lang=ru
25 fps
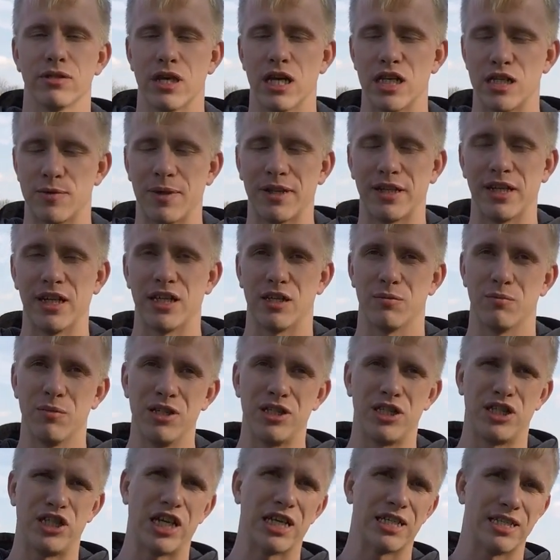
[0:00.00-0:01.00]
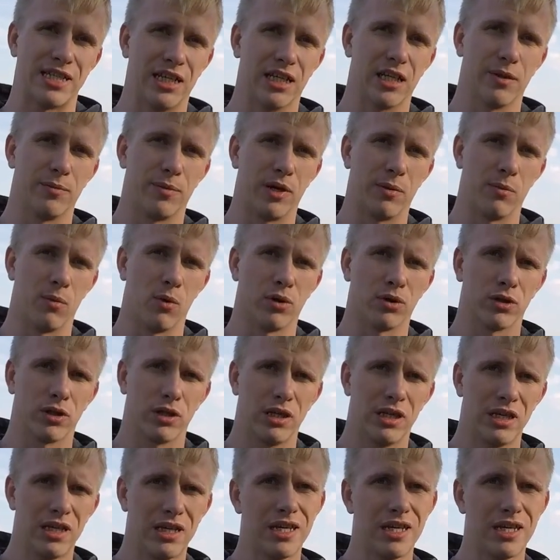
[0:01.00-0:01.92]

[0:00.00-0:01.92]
Значит, смотрите, мы сейчас делаем ремонт,